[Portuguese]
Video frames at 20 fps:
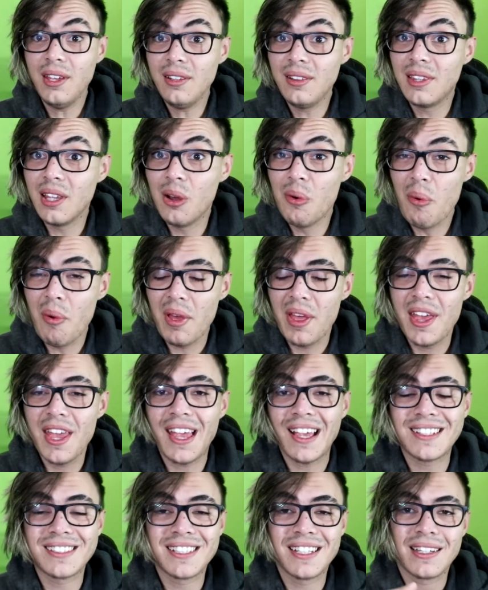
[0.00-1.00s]
Então,
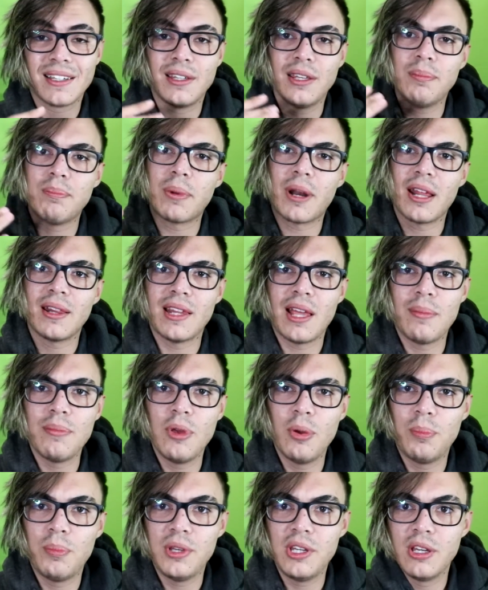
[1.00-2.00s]
esse aqui, pra, na
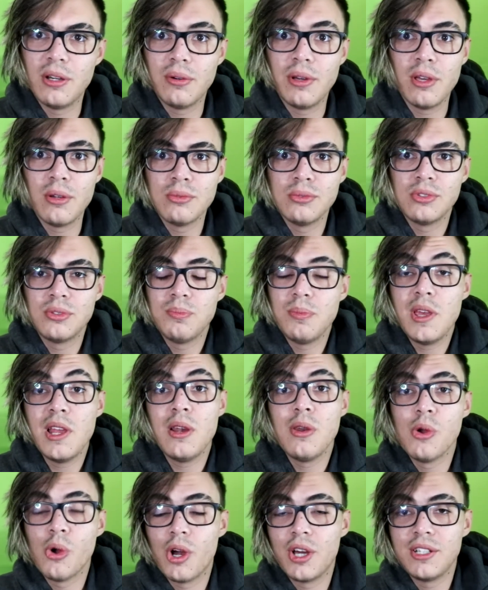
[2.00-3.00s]
minha opinião, é um dos
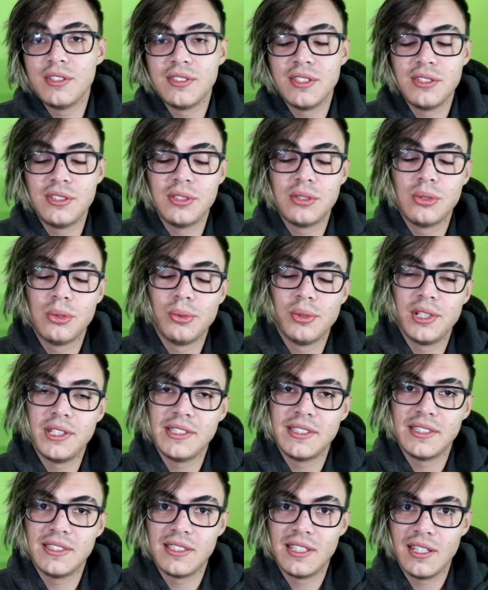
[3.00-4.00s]
melhores
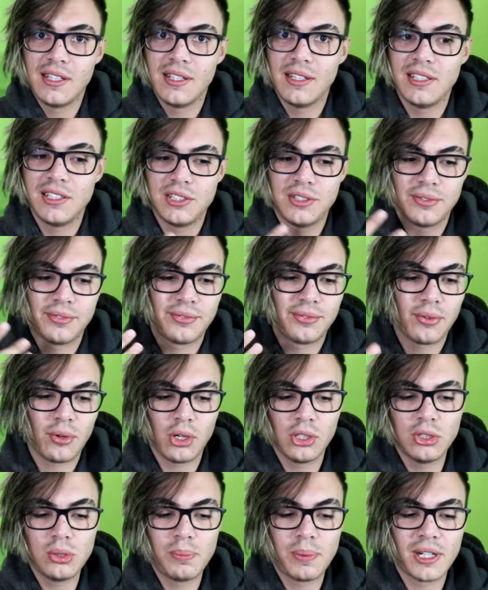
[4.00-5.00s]
editores que tem aí de
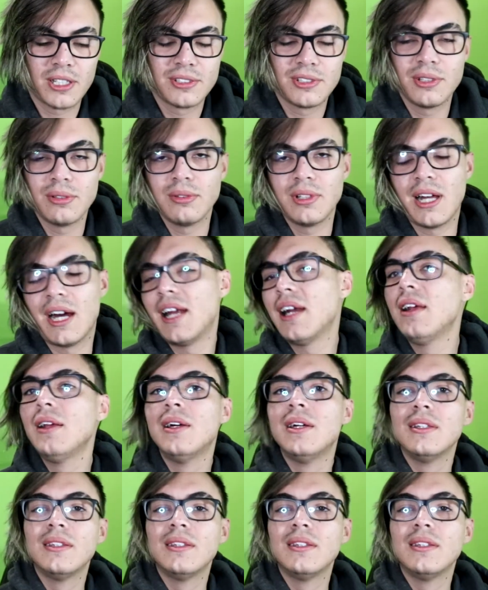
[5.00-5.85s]
foto para celular